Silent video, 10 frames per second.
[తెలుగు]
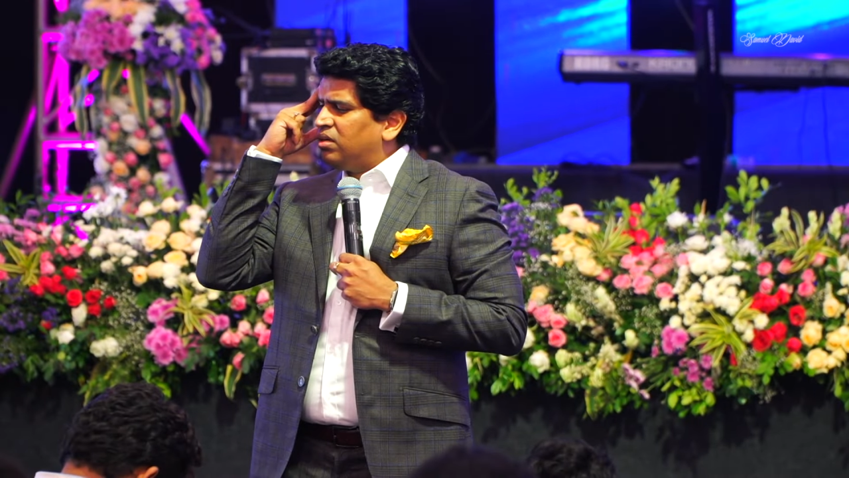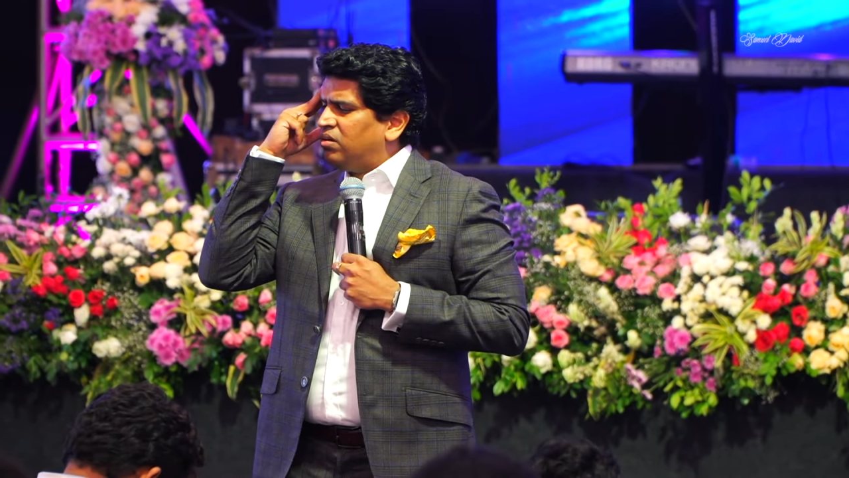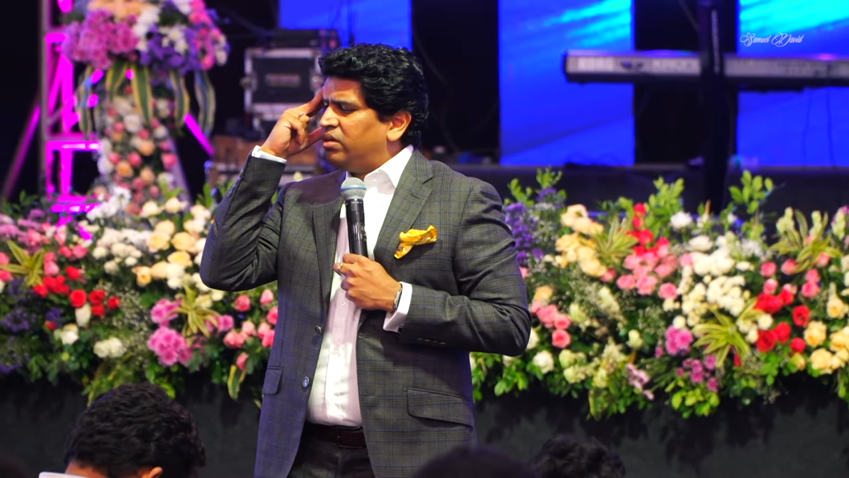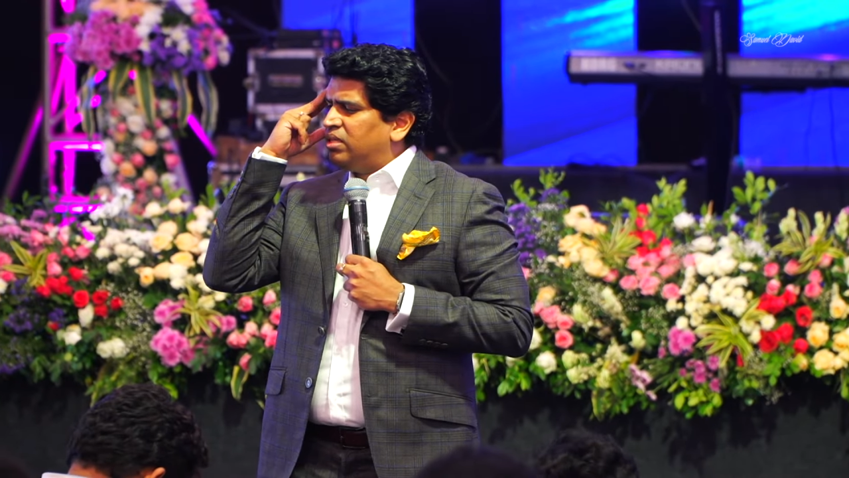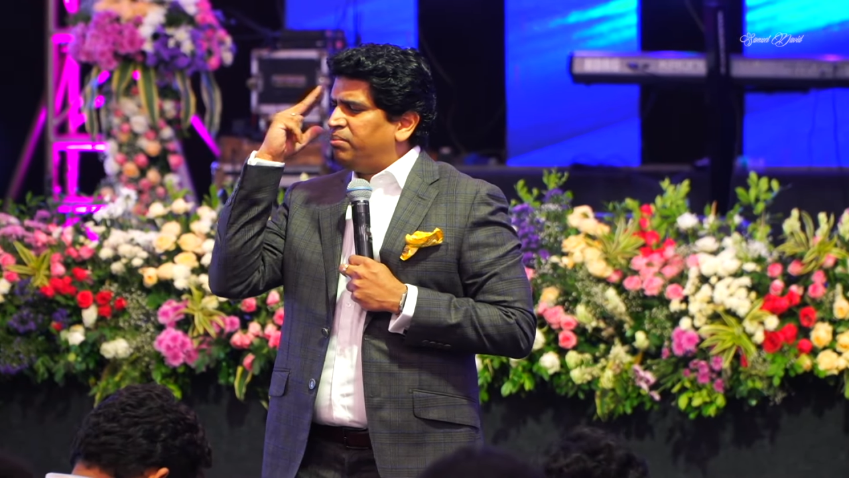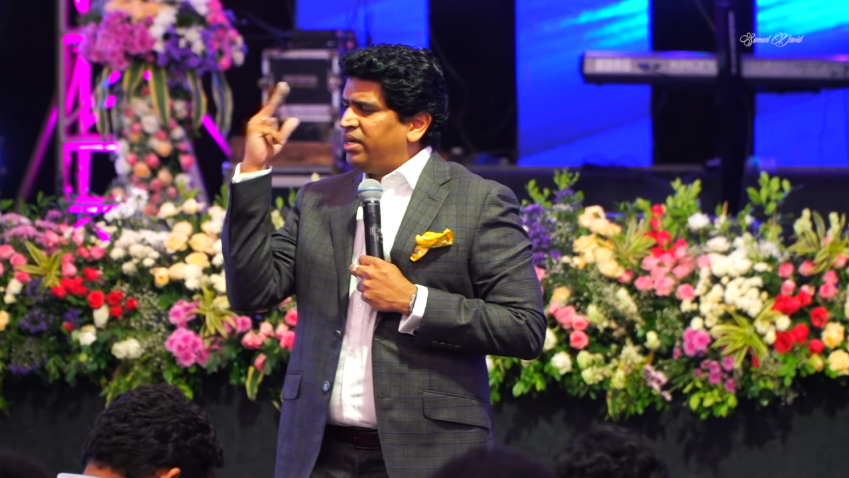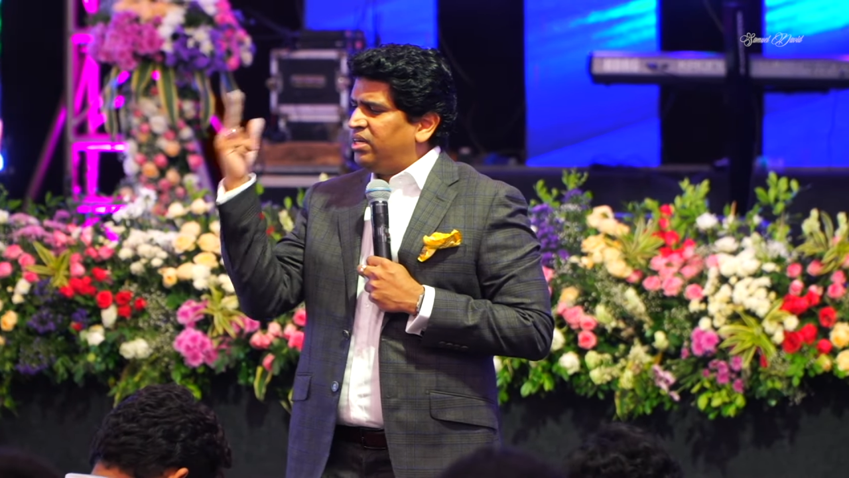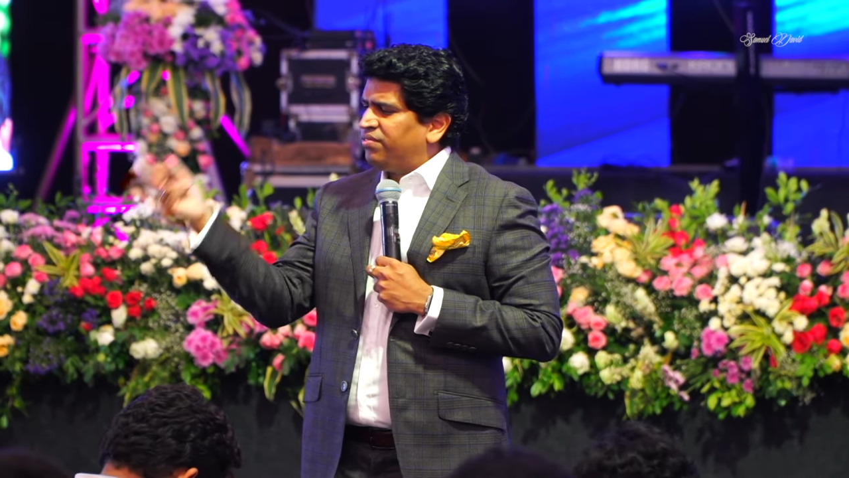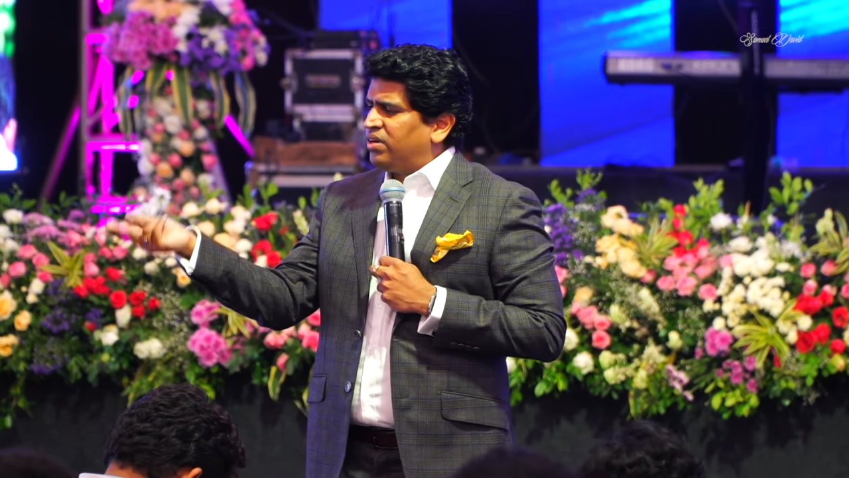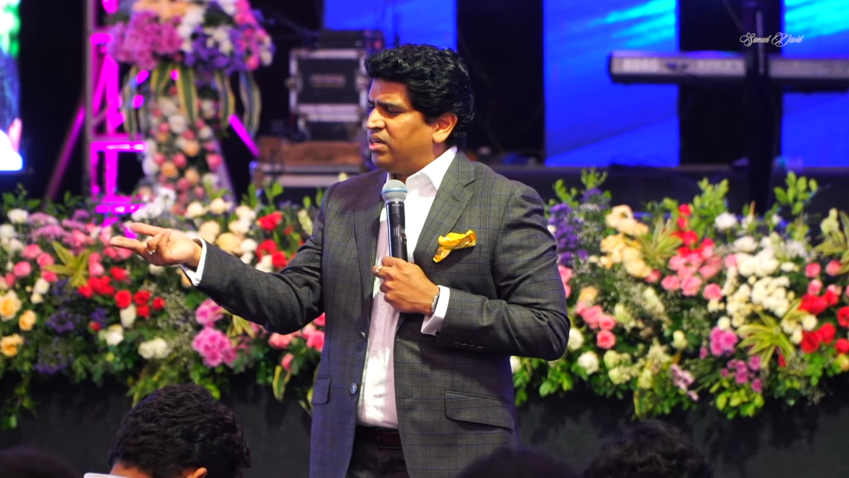ఓ ఇన్ ద మైండ్
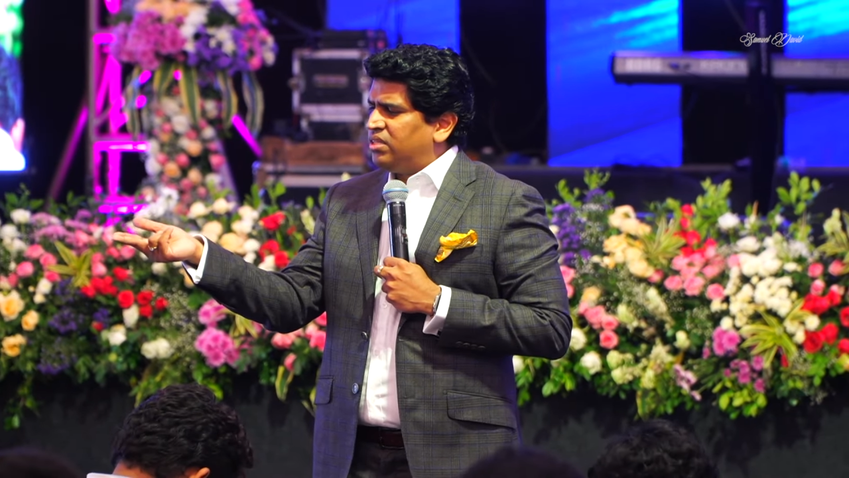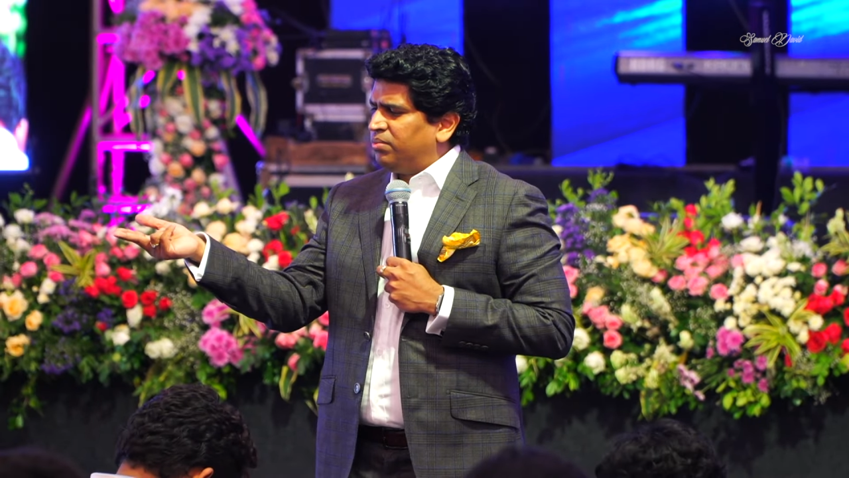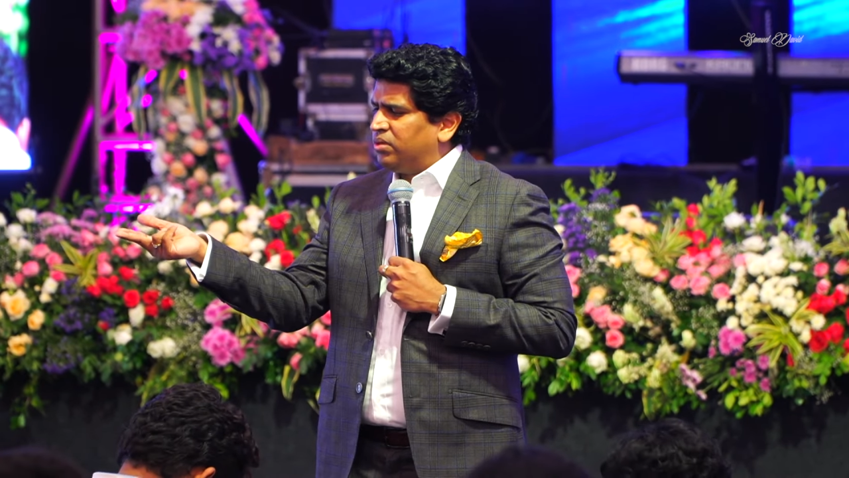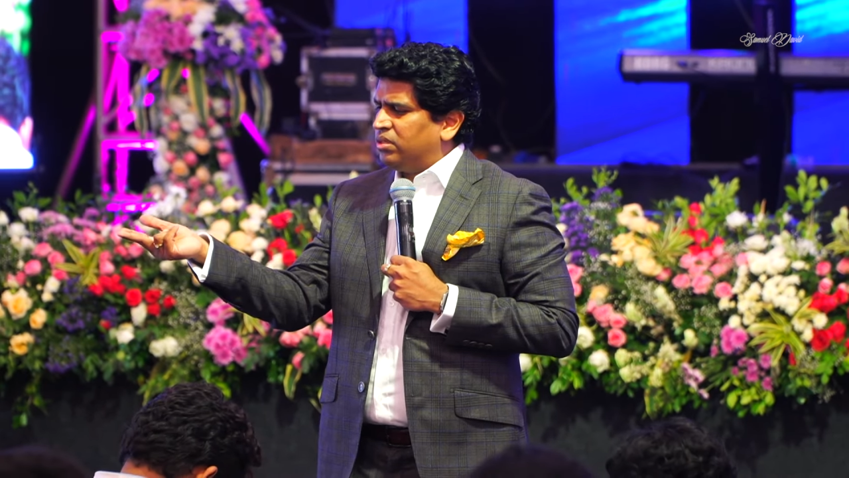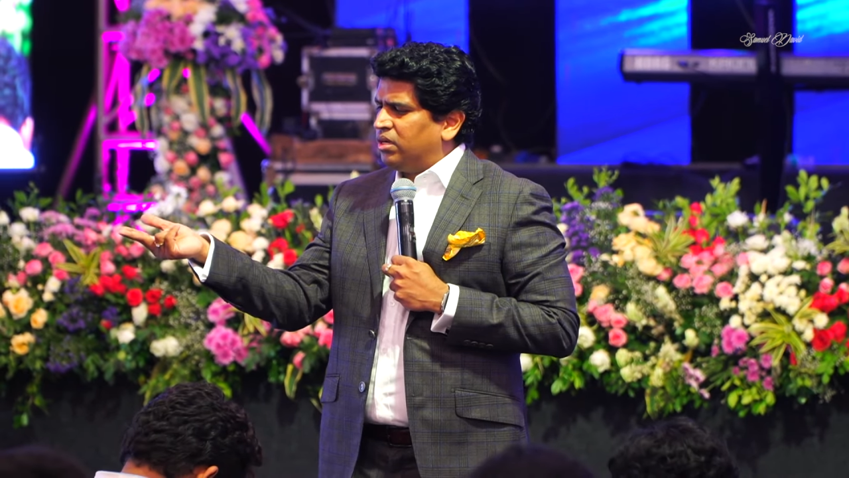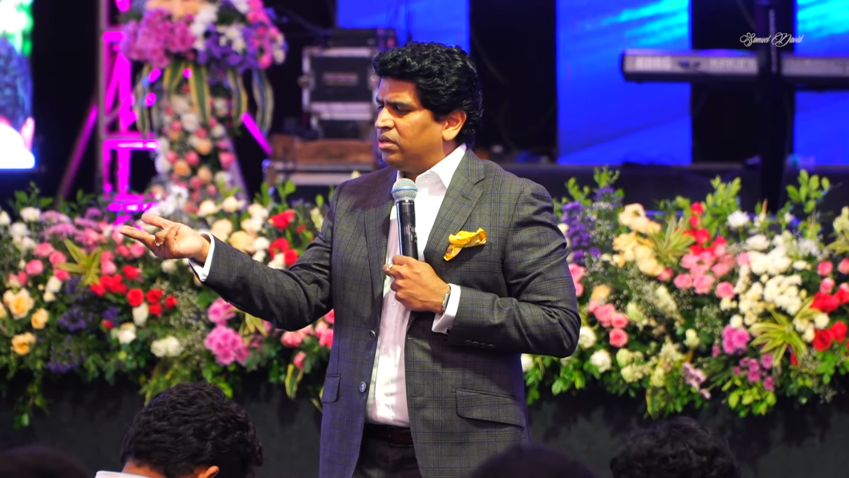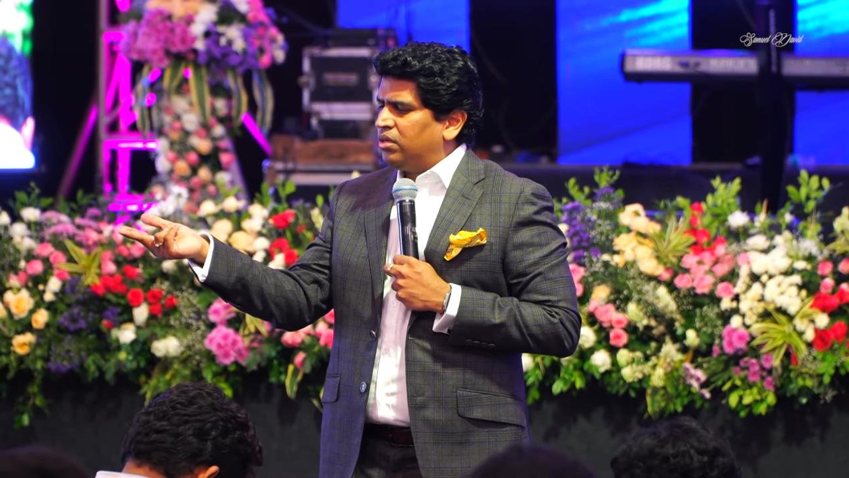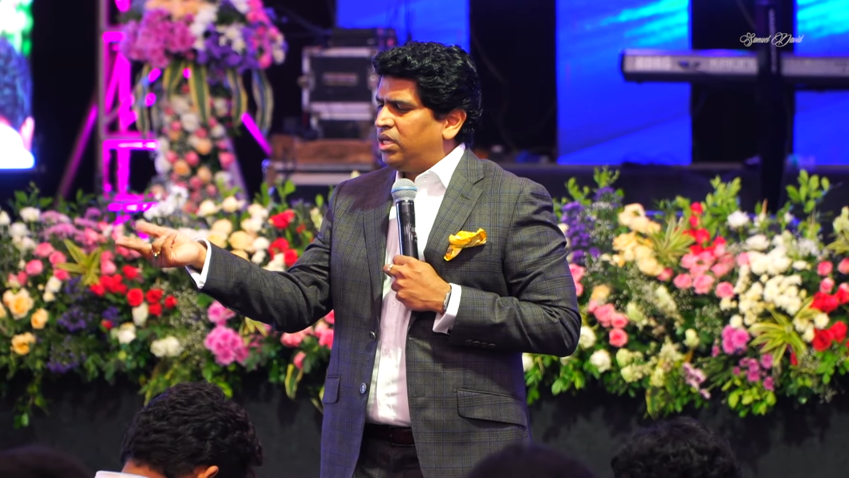ఆఫ్ గాడ్ నిద్రపోతున్నాడు